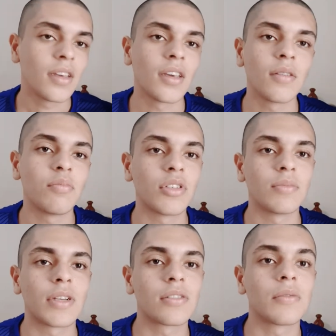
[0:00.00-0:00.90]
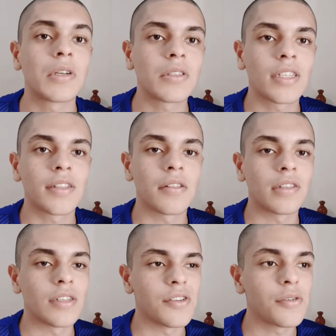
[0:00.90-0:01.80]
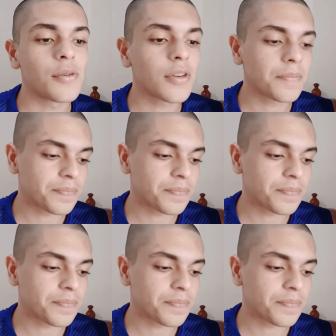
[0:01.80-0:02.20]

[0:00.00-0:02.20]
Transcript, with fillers: y pues más o menos hasta donde yo voy.